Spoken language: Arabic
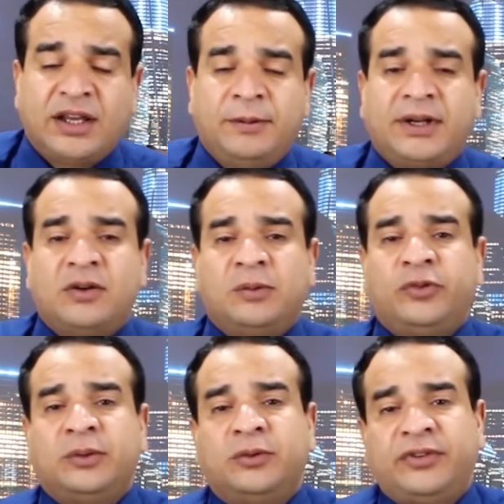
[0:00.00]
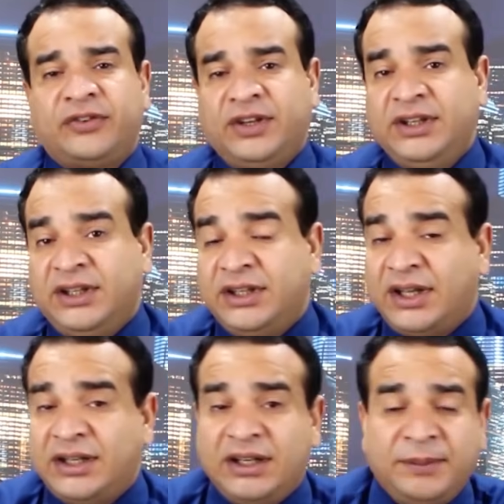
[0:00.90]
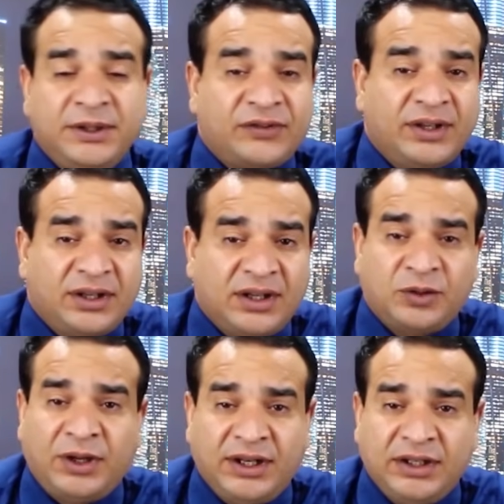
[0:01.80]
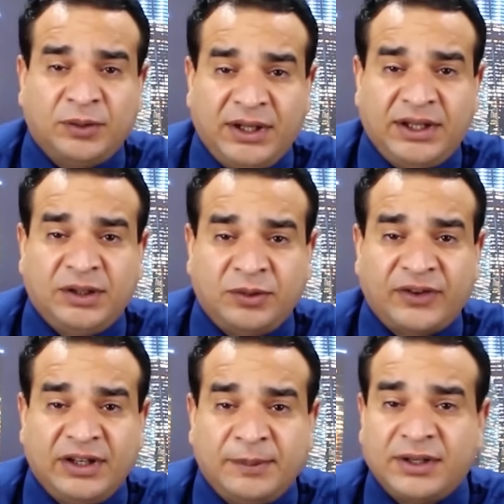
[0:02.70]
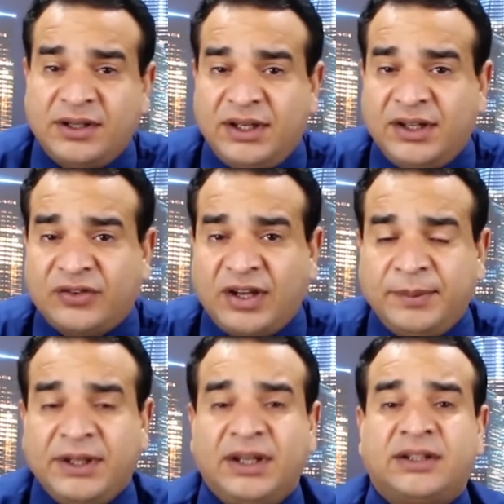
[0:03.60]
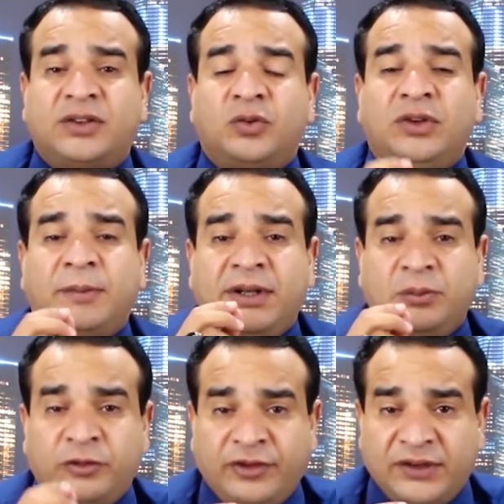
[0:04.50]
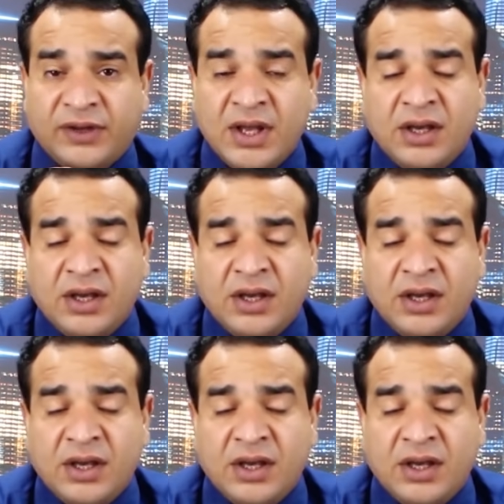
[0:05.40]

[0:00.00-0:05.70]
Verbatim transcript: كما روى مسلم في صحيحه أن النبي صلى الله عليه وآله وسلم قال لأصحابه أتدرون من المفلس